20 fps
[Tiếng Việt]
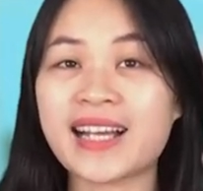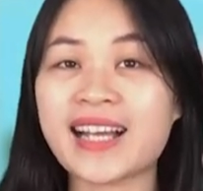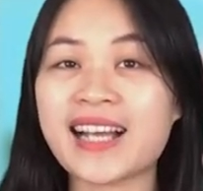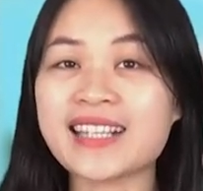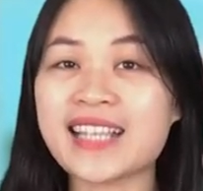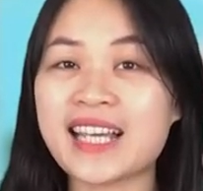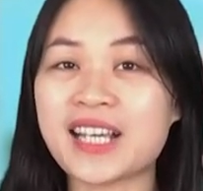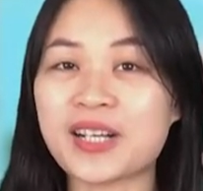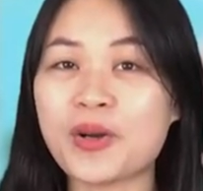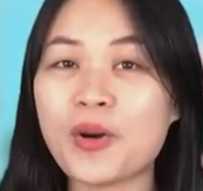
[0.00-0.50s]

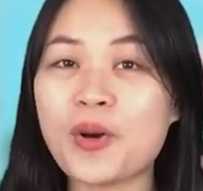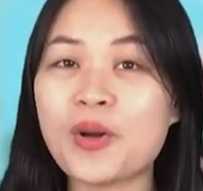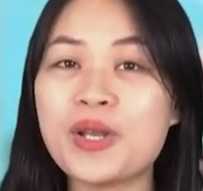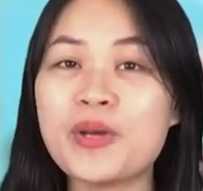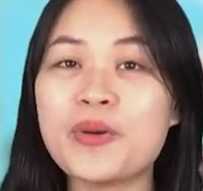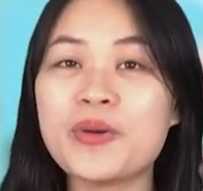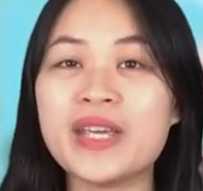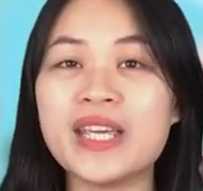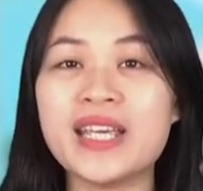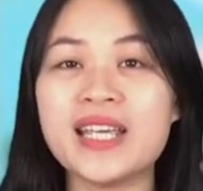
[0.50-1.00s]
Các thầy cô
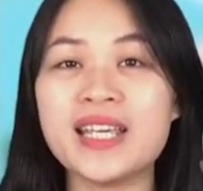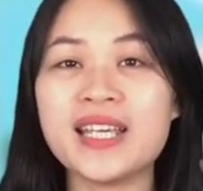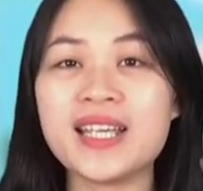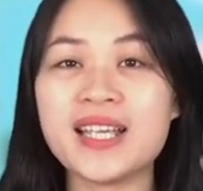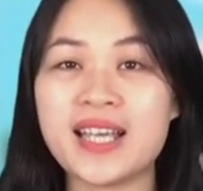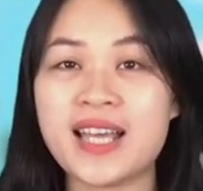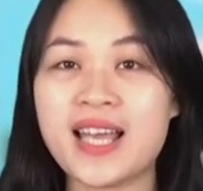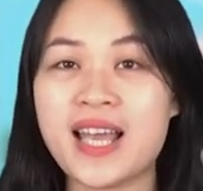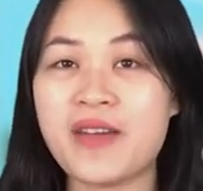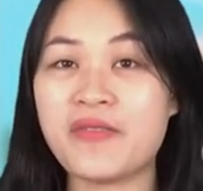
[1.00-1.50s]
lưu
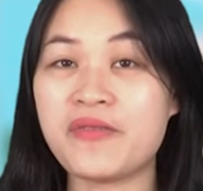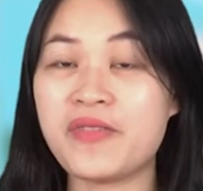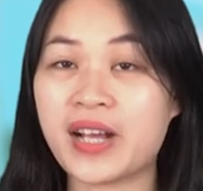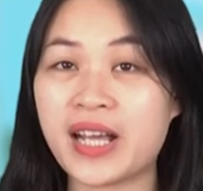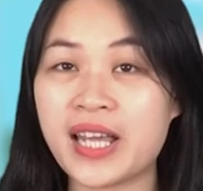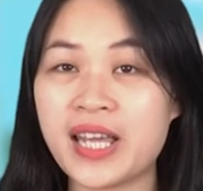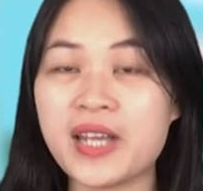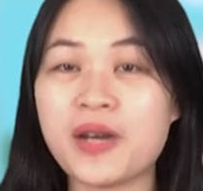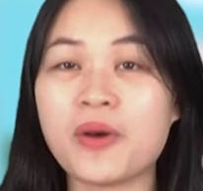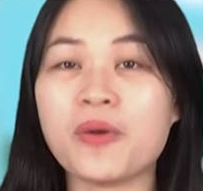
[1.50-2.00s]
ý,
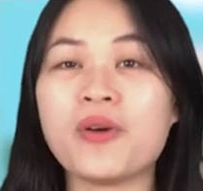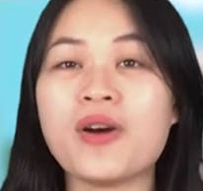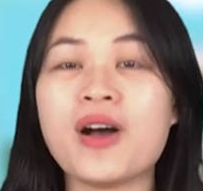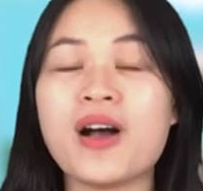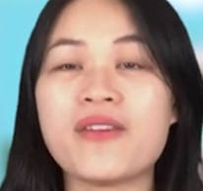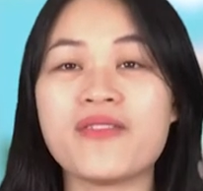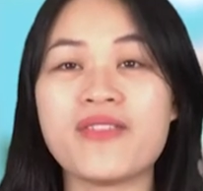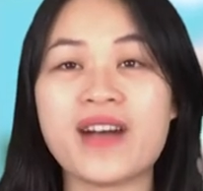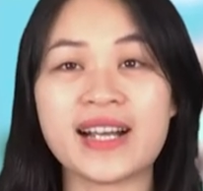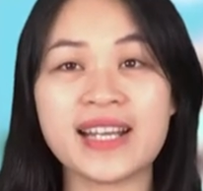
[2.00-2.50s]
Việc hiểu
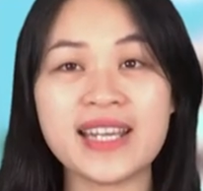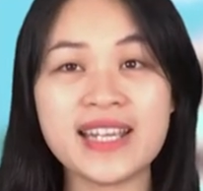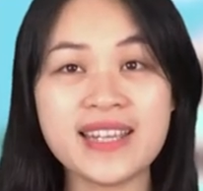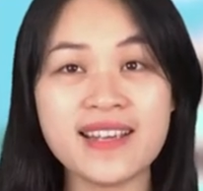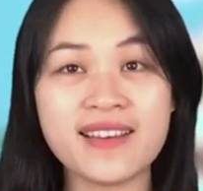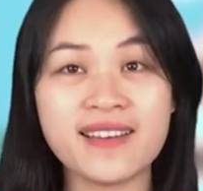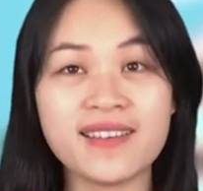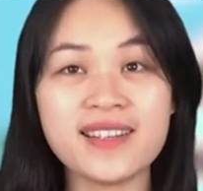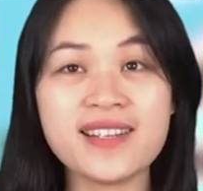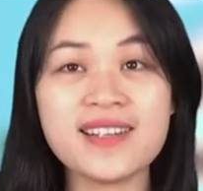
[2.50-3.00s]
và ghi
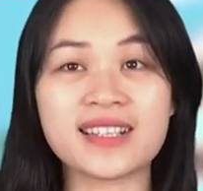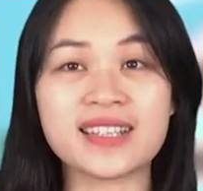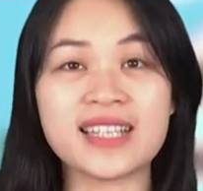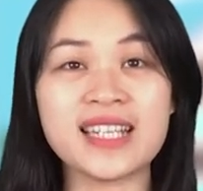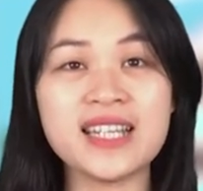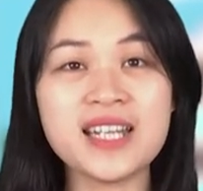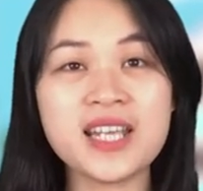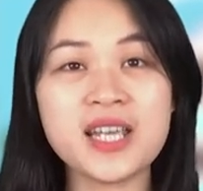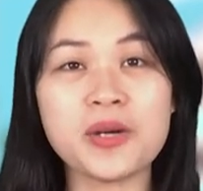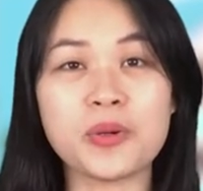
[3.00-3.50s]
nhớ được
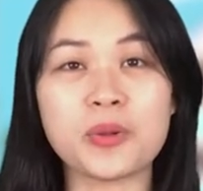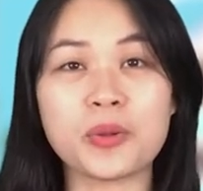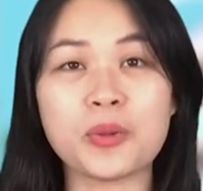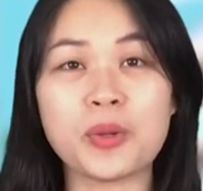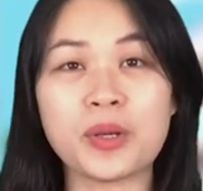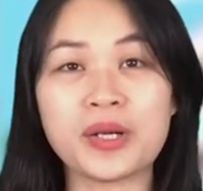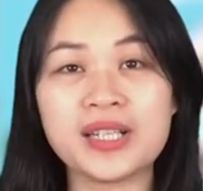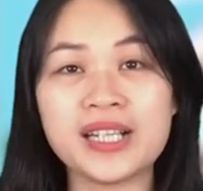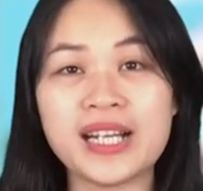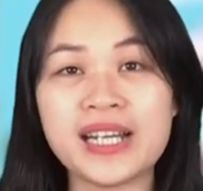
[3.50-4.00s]
tín hiệu
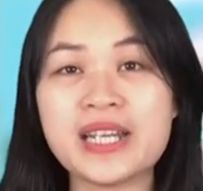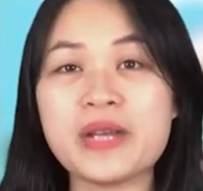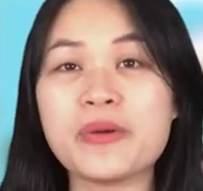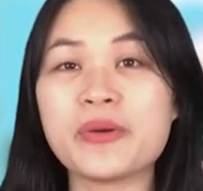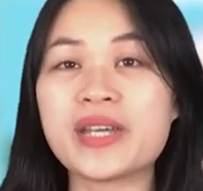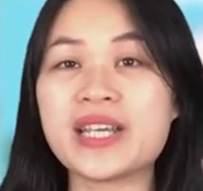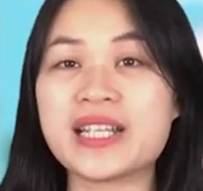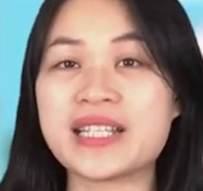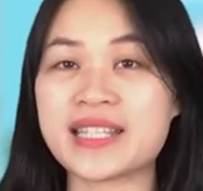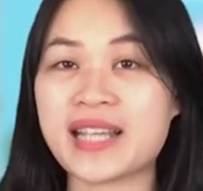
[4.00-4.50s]
của người
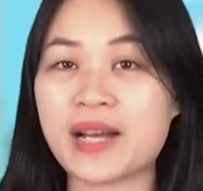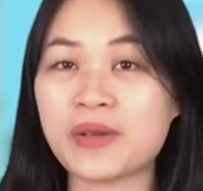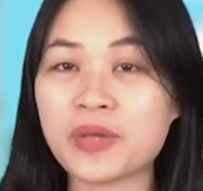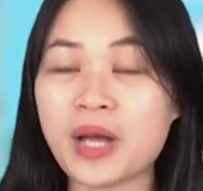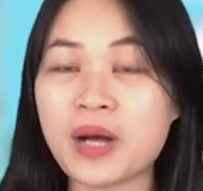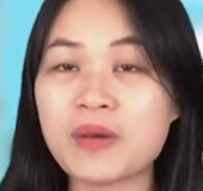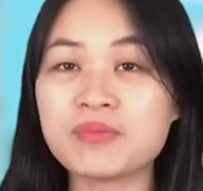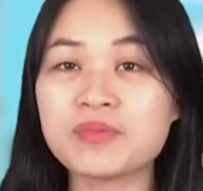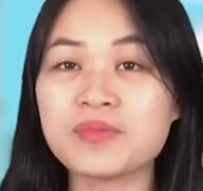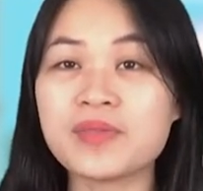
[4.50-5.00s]
điều khiển giao
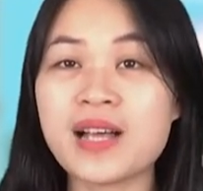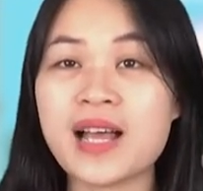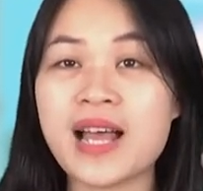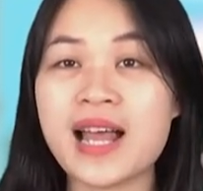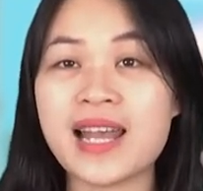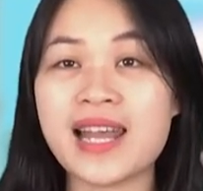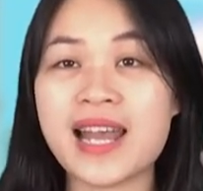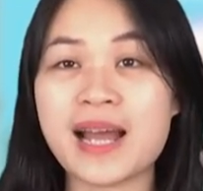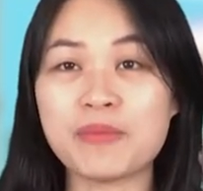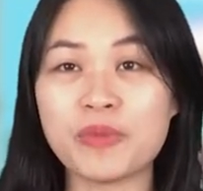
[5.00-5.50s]
thông
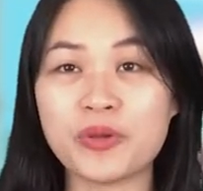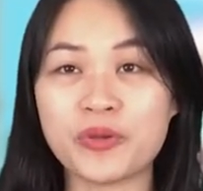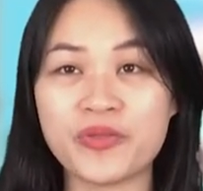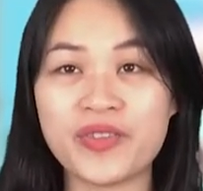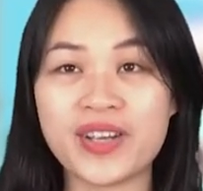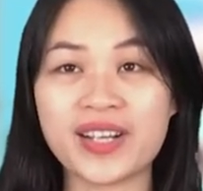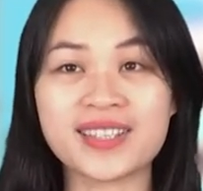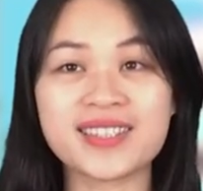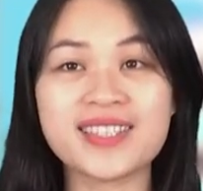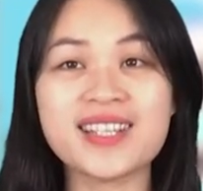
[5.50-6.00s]
là một
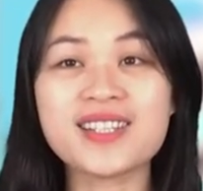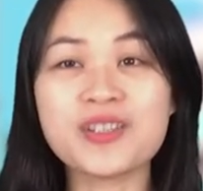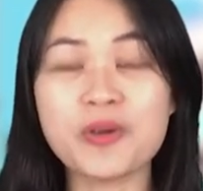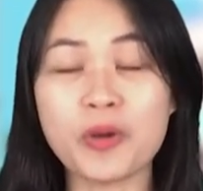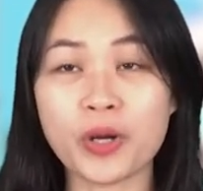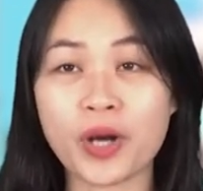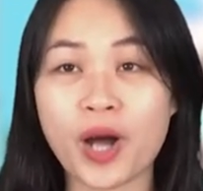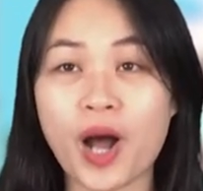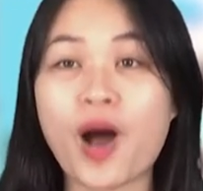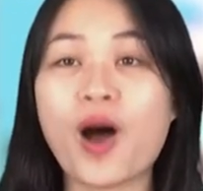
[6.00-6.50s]
việc tương
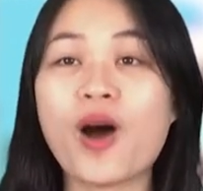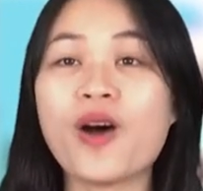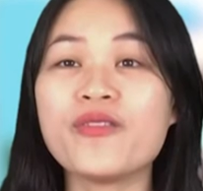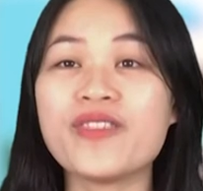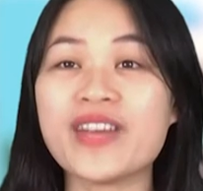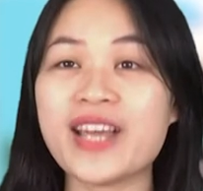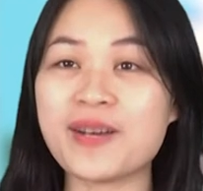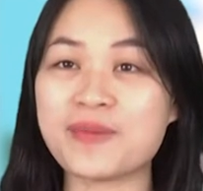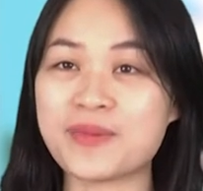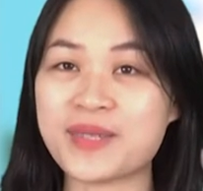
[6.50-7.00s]
đối khó
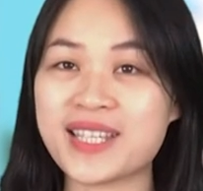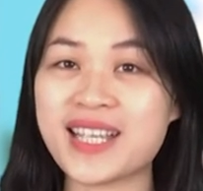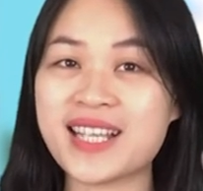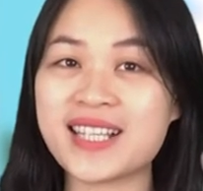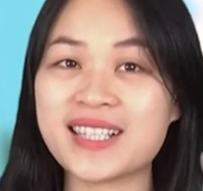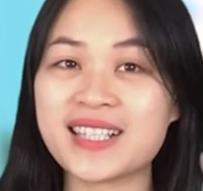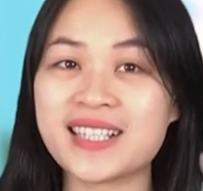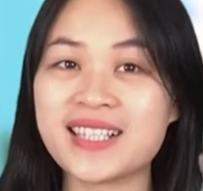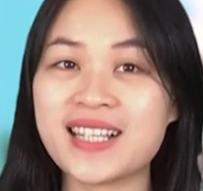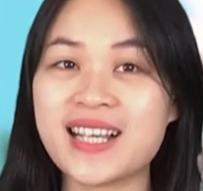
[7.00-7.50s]
với học
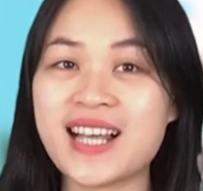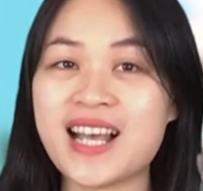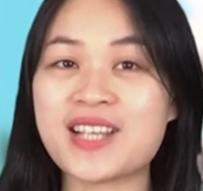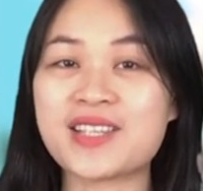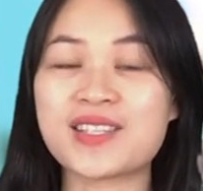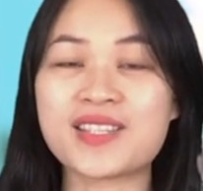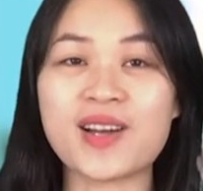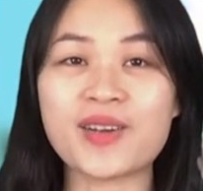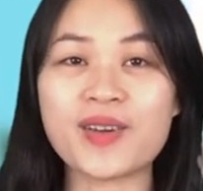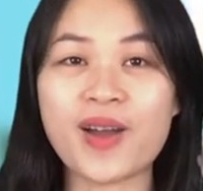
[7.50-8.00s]
sinh.
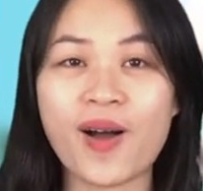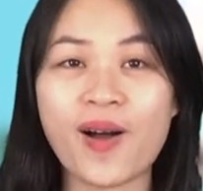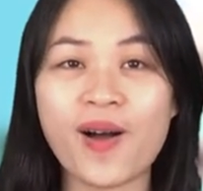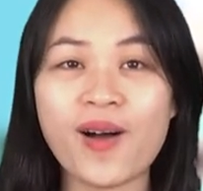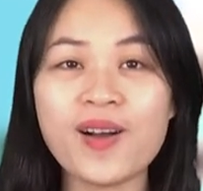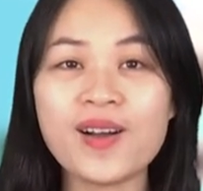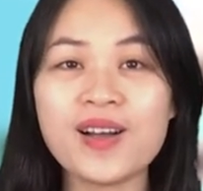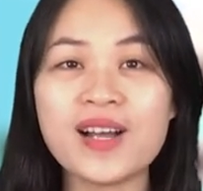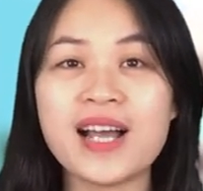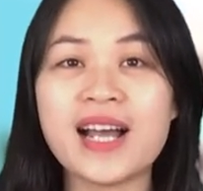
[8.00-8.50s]
Do
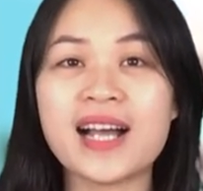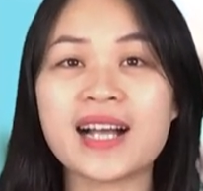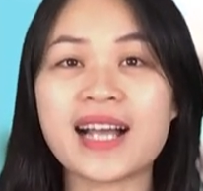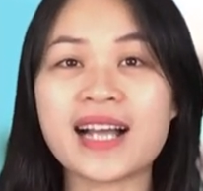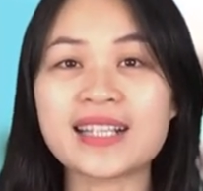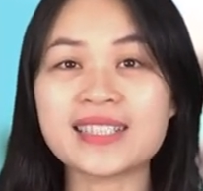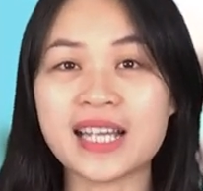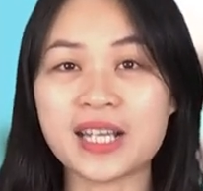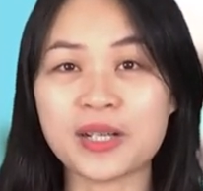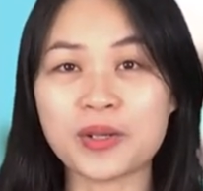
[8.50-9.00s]
đó,
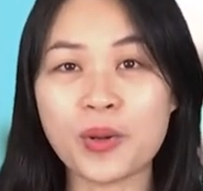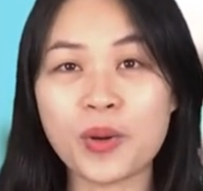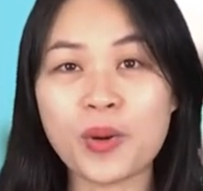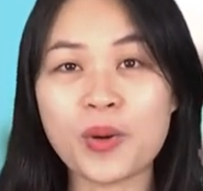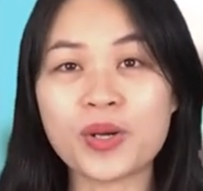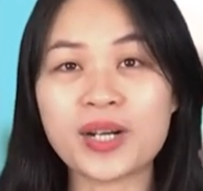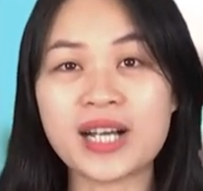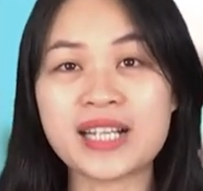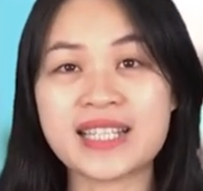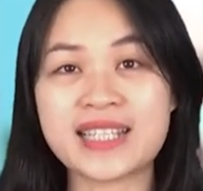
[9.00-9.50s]
các thầy
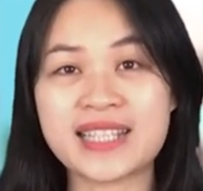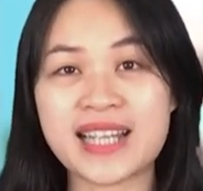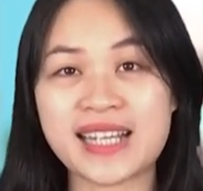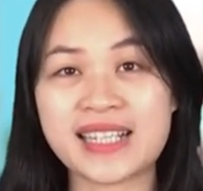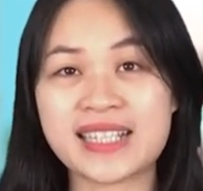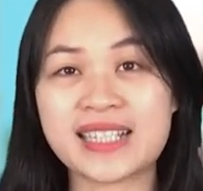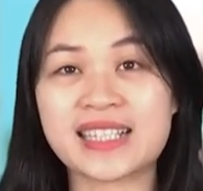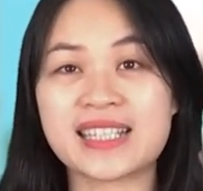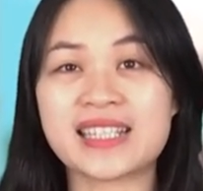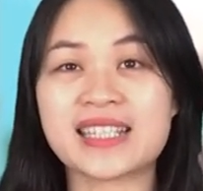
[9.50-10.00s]
cô cần
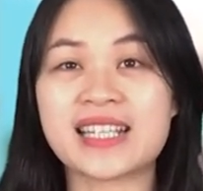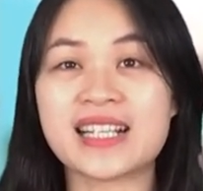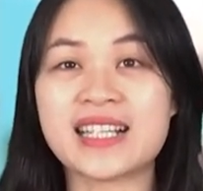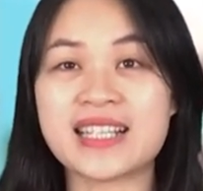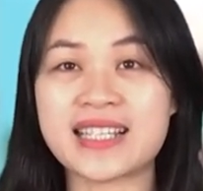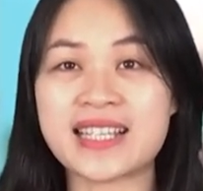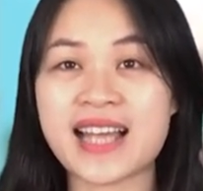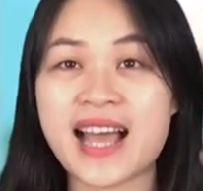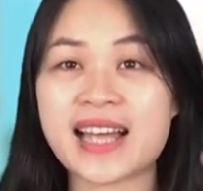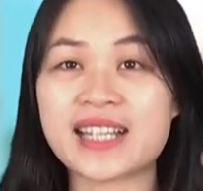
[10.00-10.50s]
dành
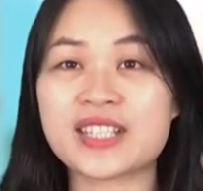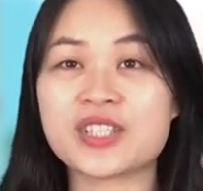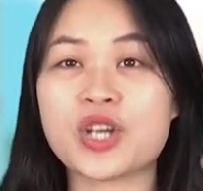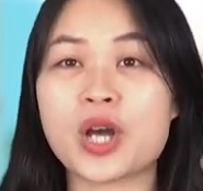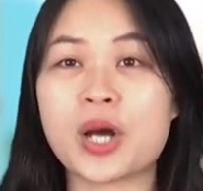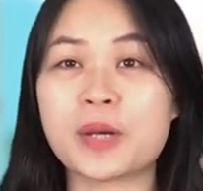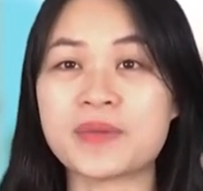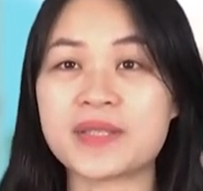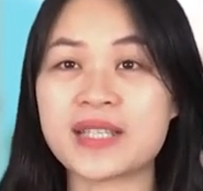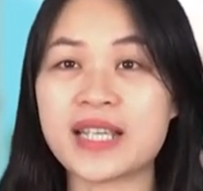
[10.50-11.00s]
thời gian
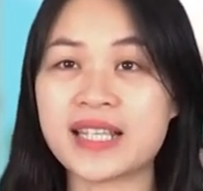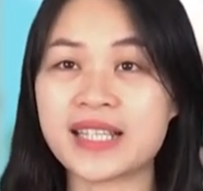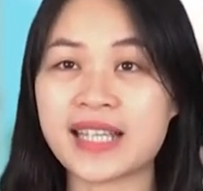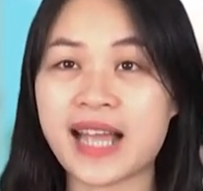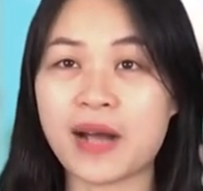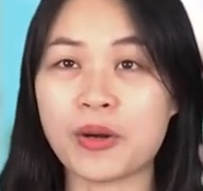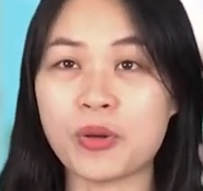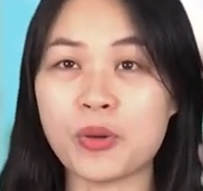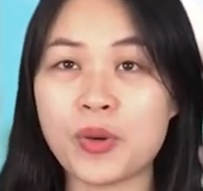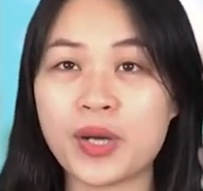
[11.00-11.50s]
cho học sinh
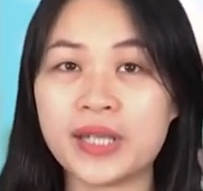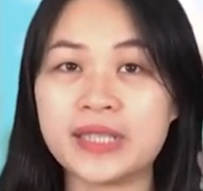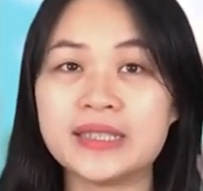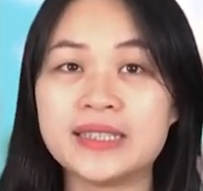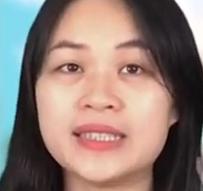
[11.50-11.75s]
thảo luận.